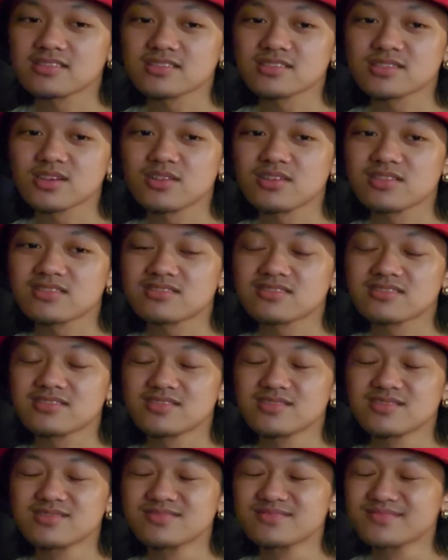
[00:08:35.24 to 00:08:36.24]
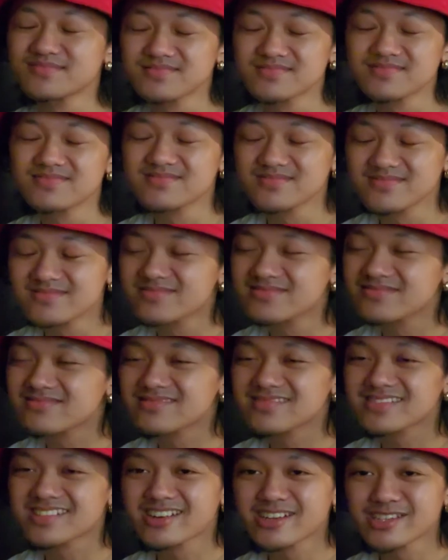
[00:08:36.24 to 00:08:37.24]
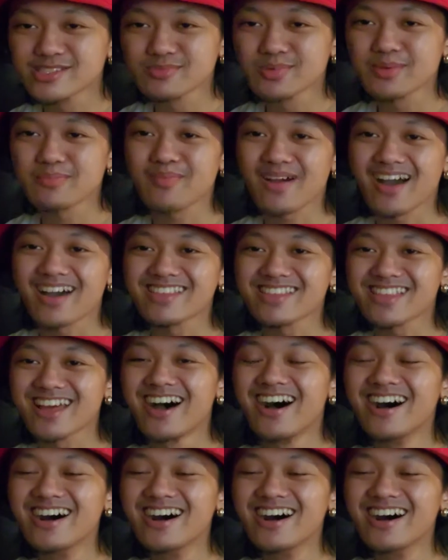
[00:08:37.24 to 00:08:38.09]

solid ng crispy pata.